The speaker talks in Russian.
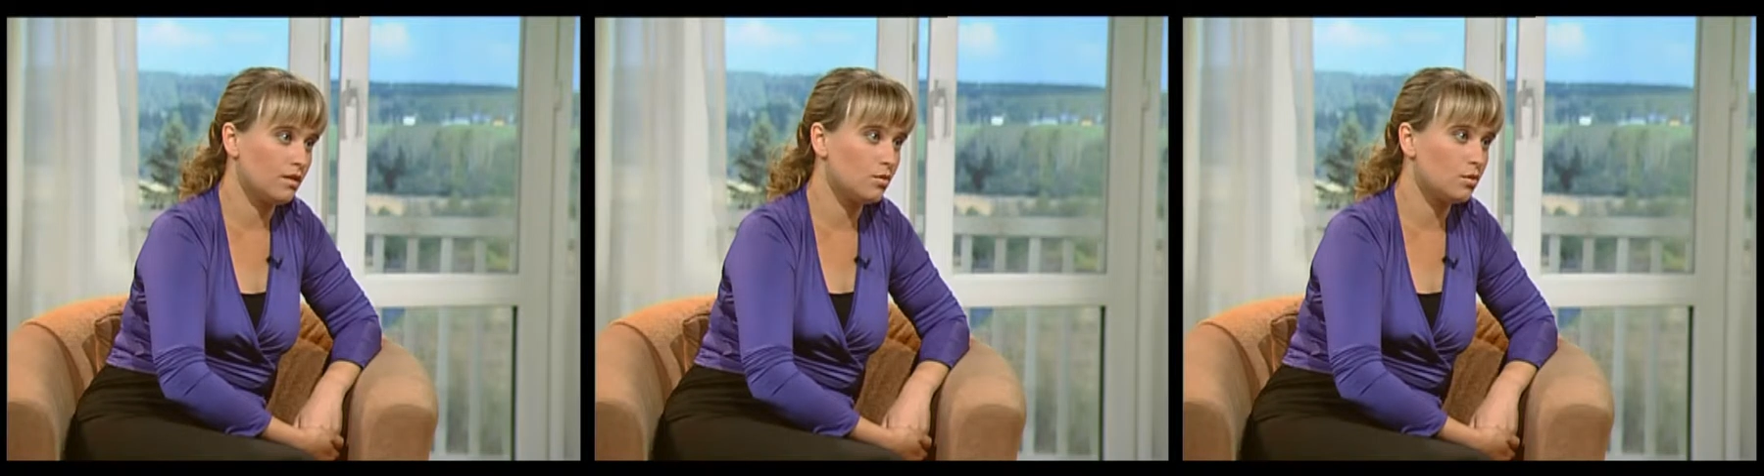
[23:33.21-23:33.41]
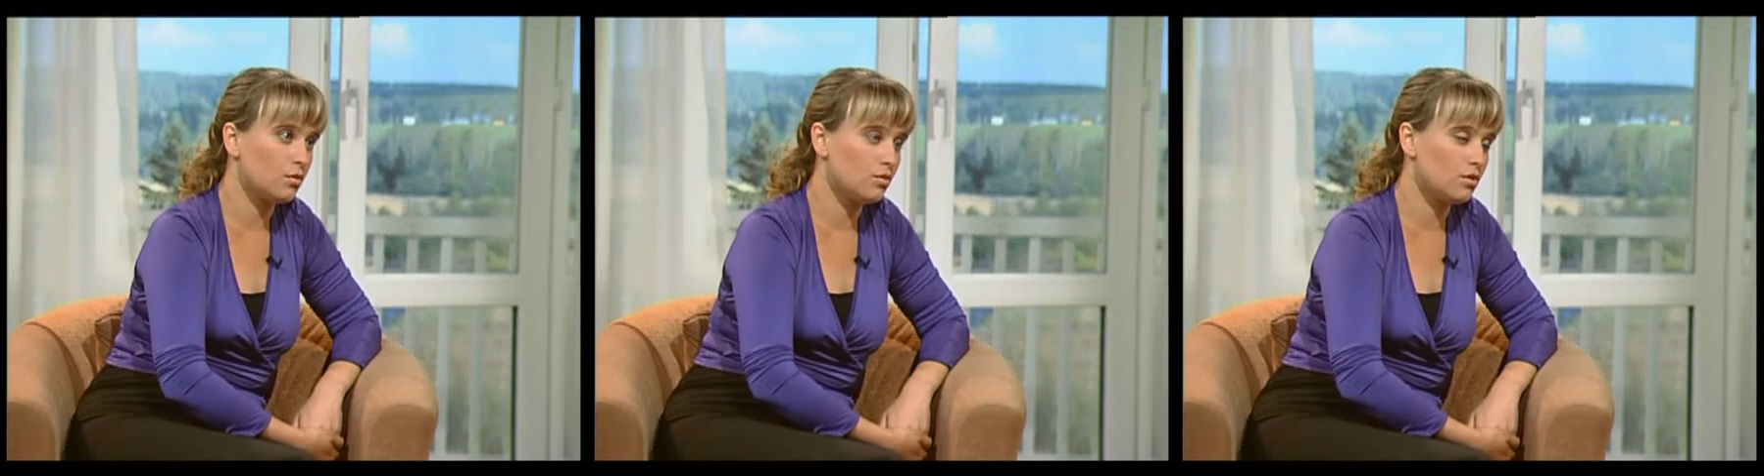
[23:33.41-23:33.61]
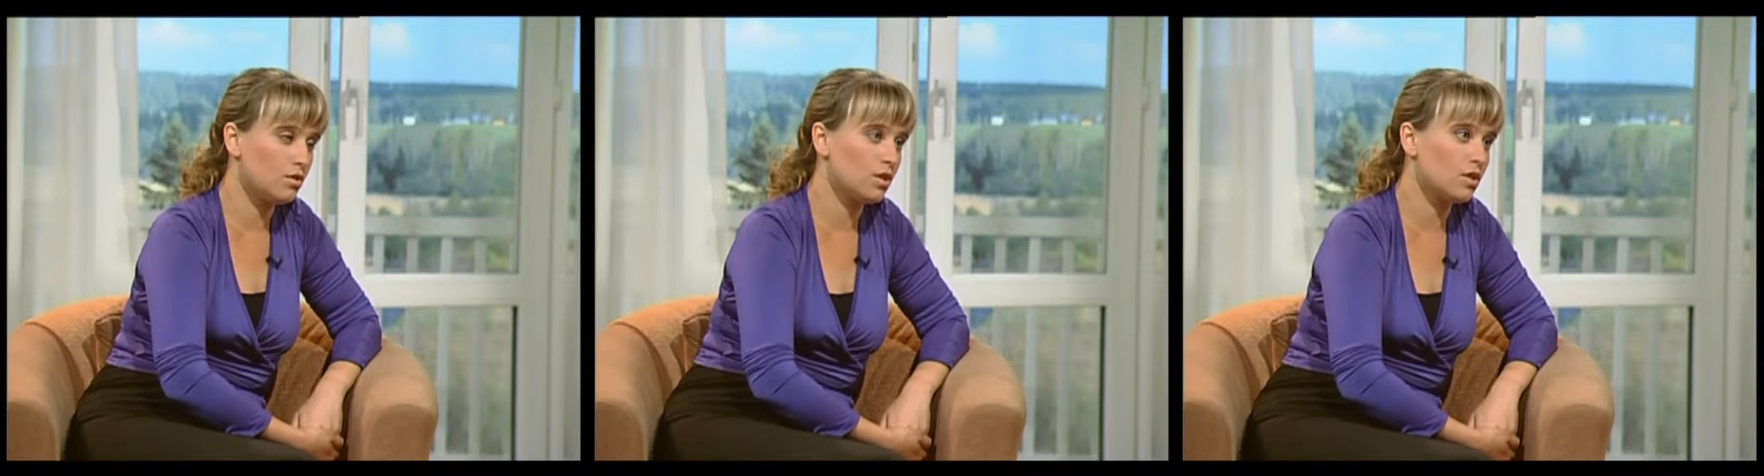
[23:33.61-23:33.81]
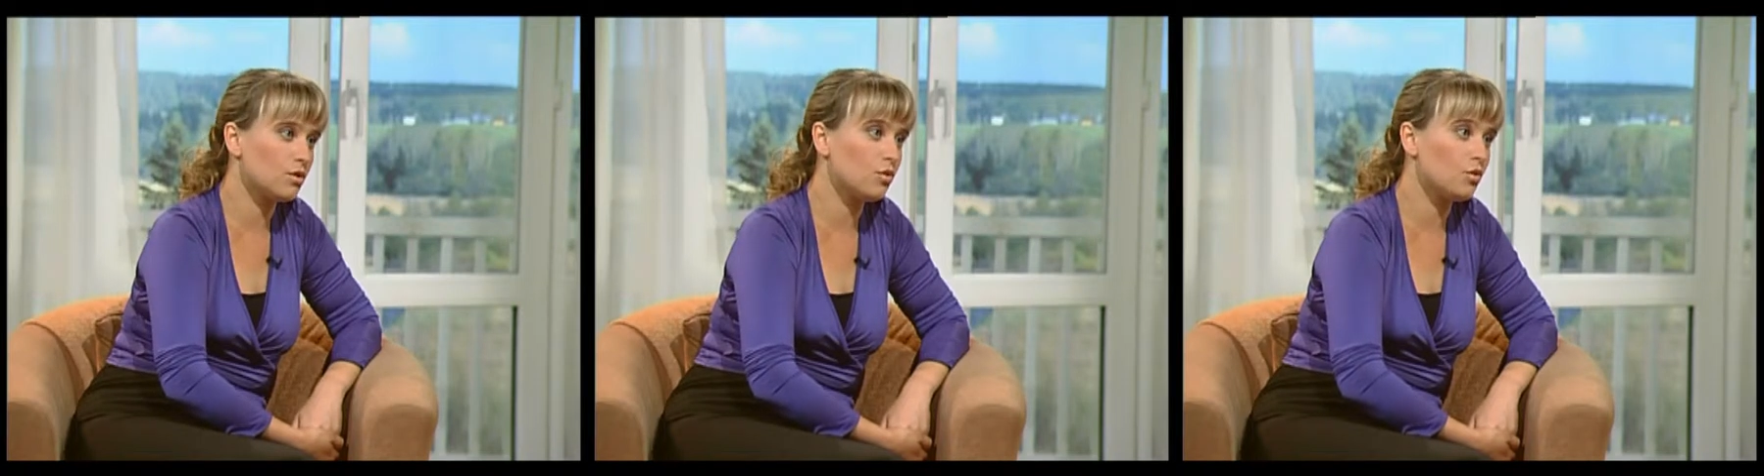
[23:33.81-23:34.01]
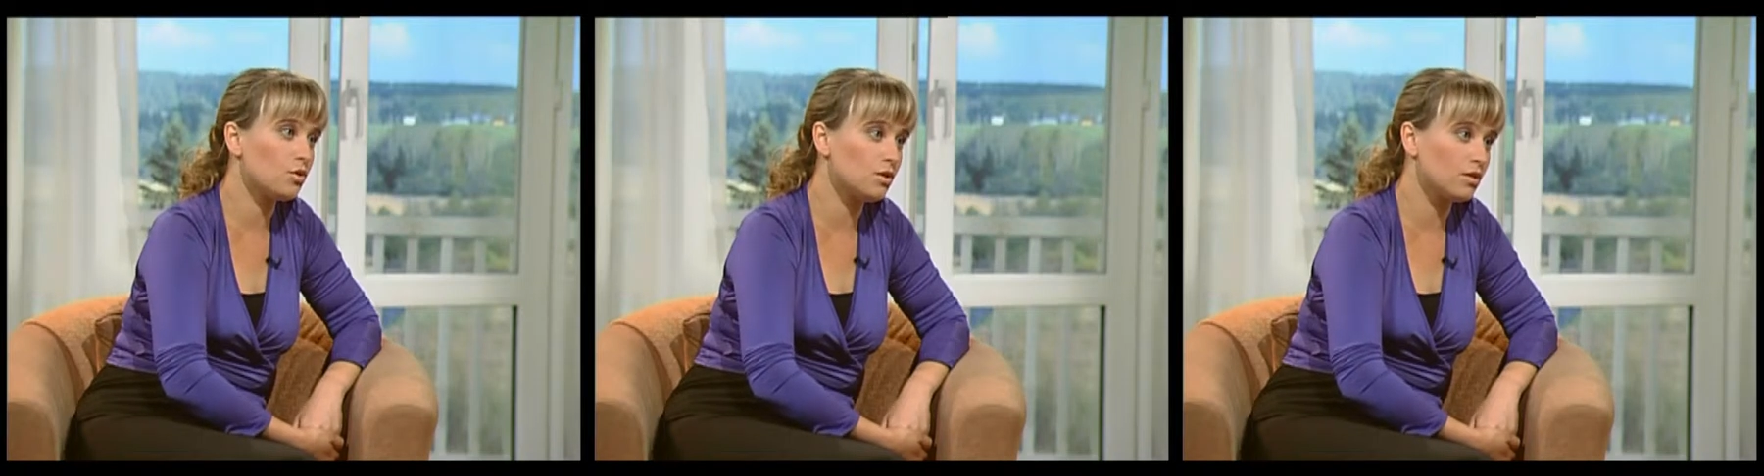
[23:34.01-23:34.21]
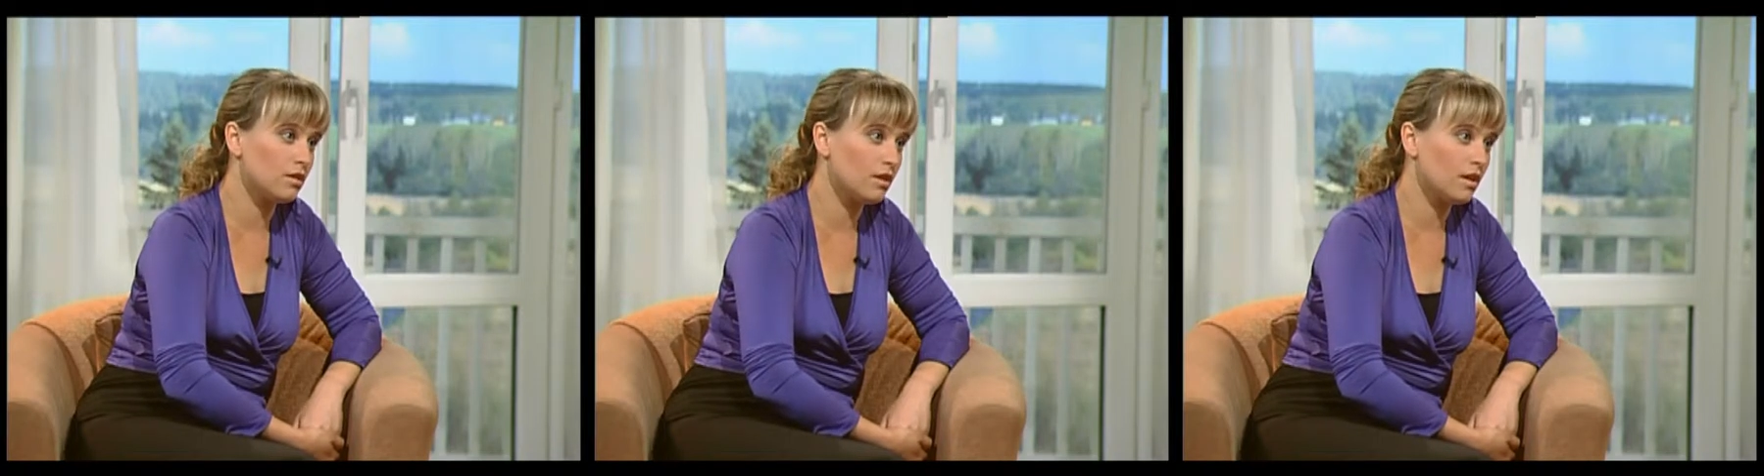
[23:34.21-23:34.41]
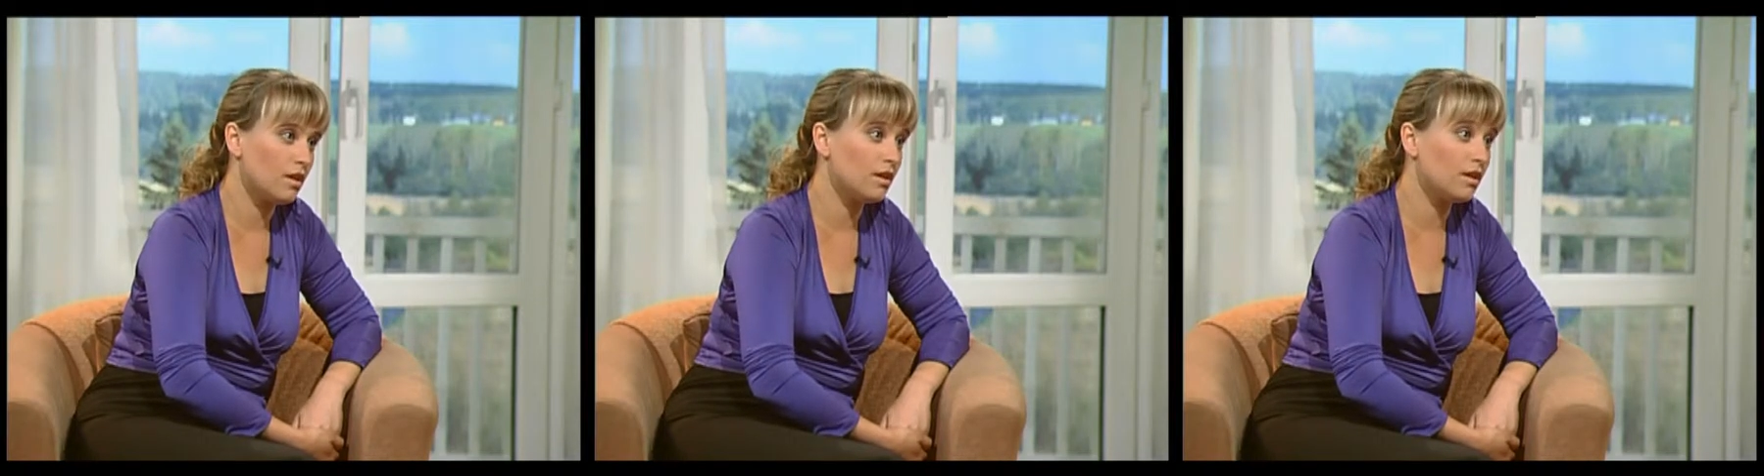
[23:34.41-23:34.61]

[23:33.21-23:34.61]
И вот он сейчас хочет